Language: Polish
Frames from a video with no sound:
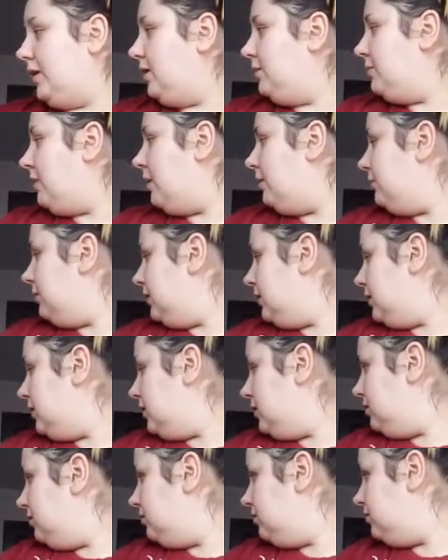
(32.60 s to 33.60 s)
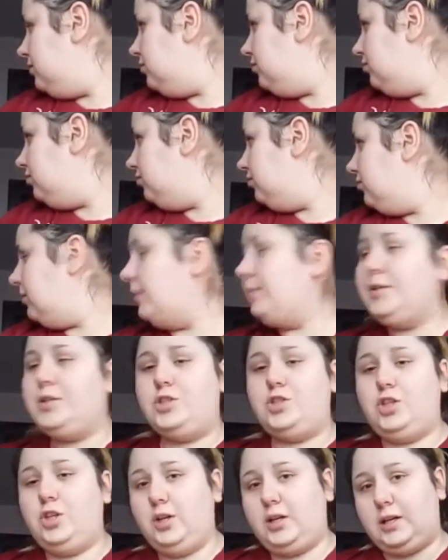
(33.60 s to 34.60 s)
I mamy, mamy
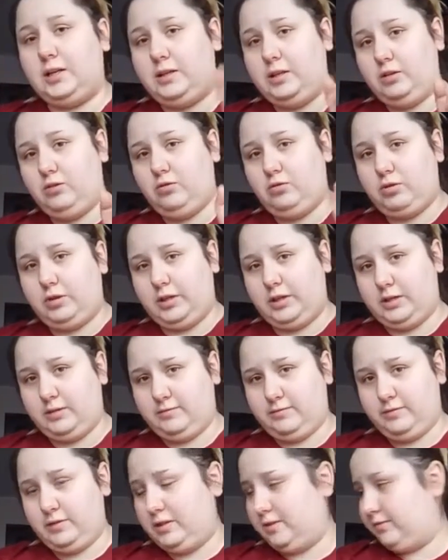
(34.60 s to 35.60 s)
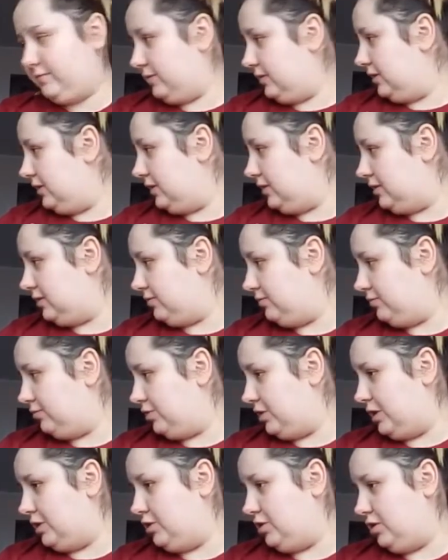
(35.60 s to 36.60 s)
trzy kategorie wydawanych
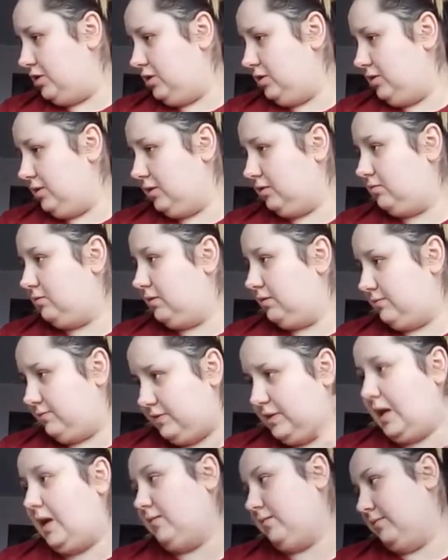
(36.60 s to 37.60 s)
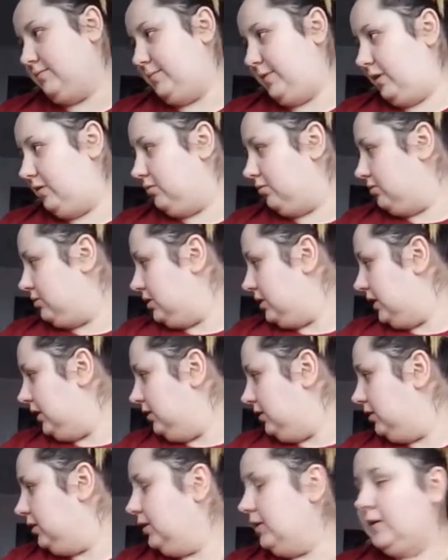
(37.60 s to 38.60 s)
rzeczy, na które wydałam
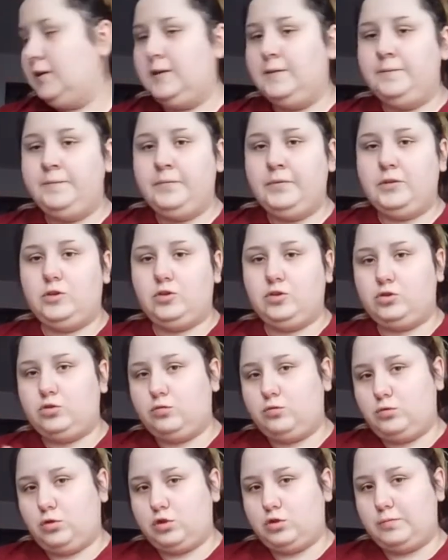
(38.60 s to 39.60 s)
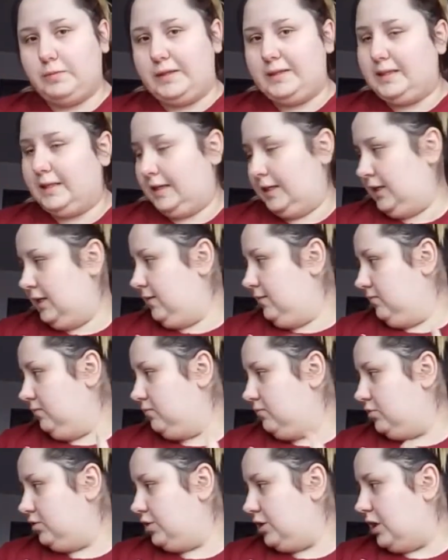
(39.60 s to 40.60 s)
pieniądze. To są kosmetyki,
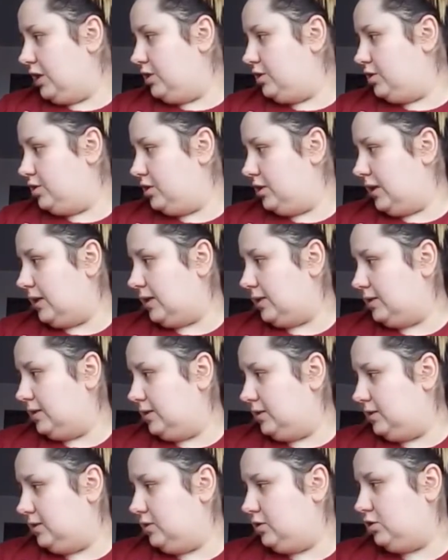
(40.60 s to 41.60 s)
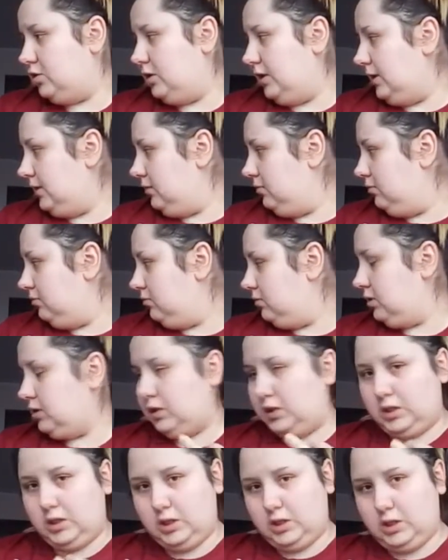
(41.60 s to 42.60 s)
rzeczy artystyczne
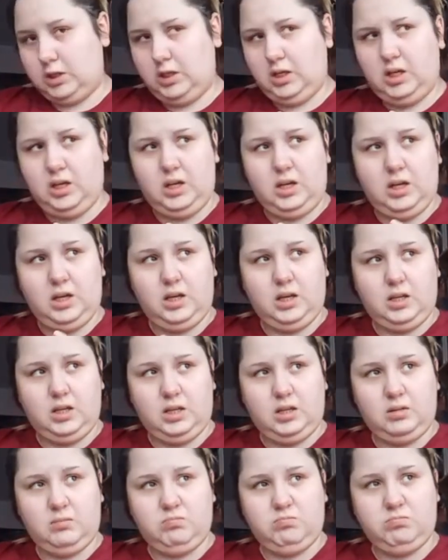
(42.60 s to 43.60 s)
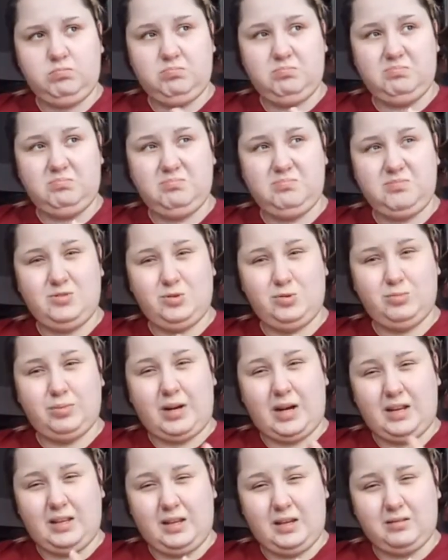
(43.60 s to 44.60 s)
i
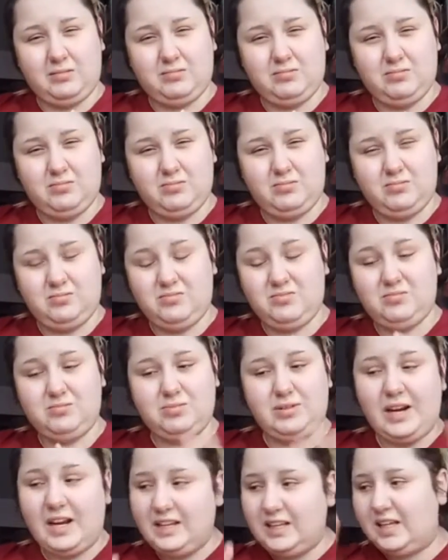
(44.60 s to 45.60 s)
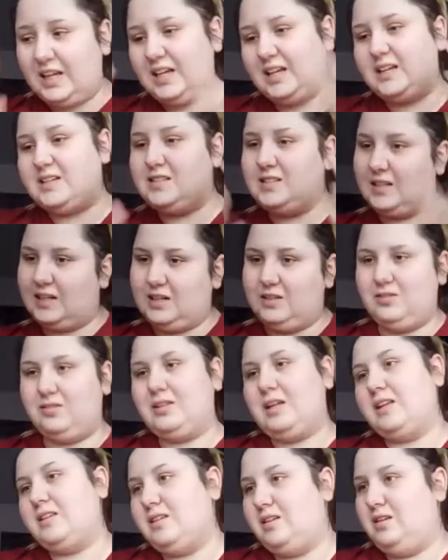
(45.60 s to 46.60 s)
ubrania. Ubrania, jakieś takie
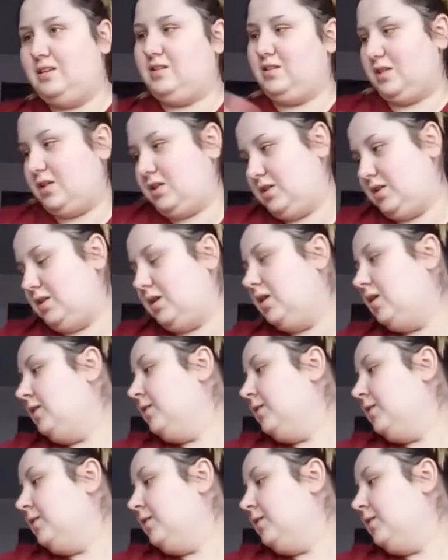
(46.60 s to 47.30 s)
dodatki, rzeczy.